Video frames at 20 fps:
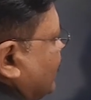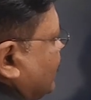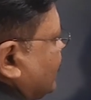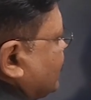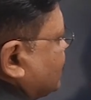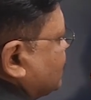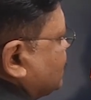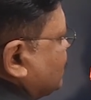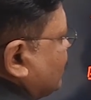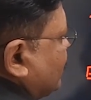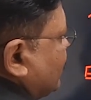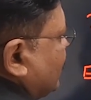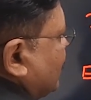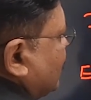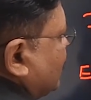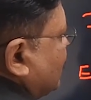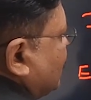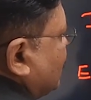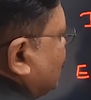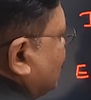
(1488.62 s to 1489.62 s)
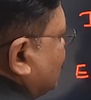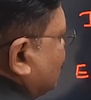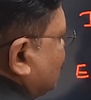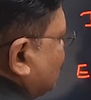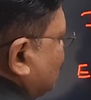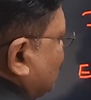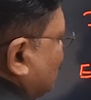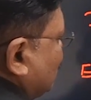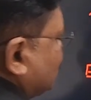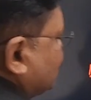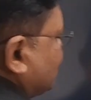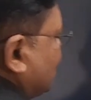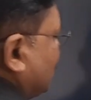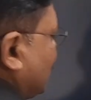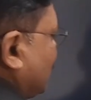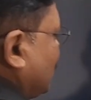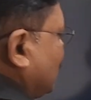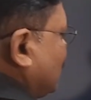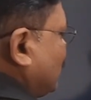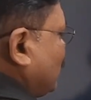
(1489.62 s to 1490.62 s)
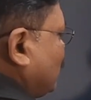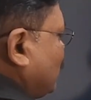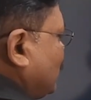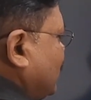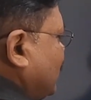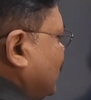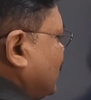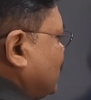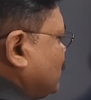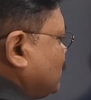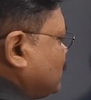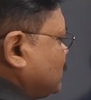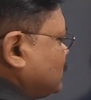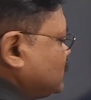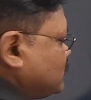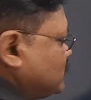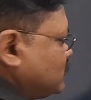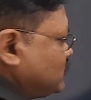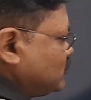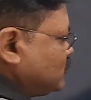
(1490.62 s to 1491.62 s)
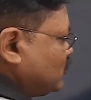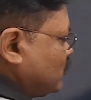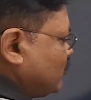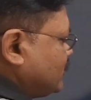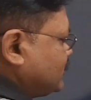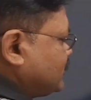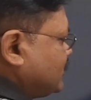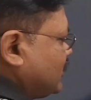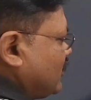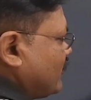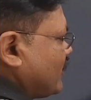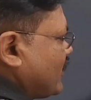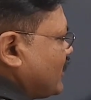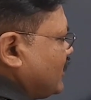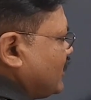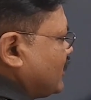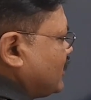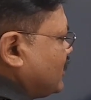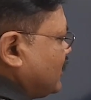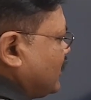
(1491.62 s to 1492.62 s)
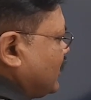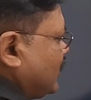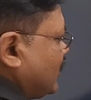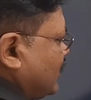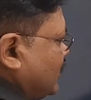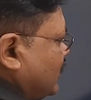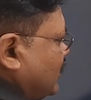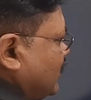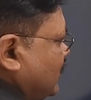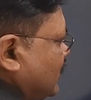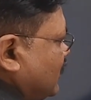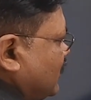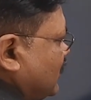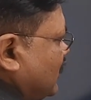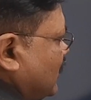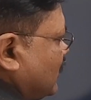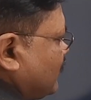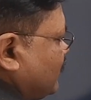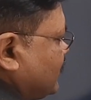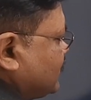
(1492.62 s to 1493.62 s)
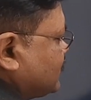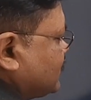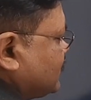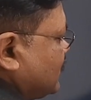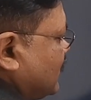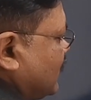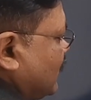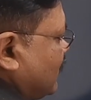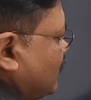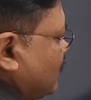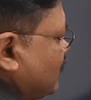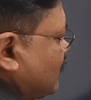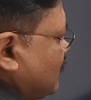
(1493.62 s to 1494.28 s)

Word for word: इंटरेस्ट हो गया दो साल के लिए लोन लिया है तो चौबीस से डिवाइड कर देंगे यानी एक लाख बीस हज़ार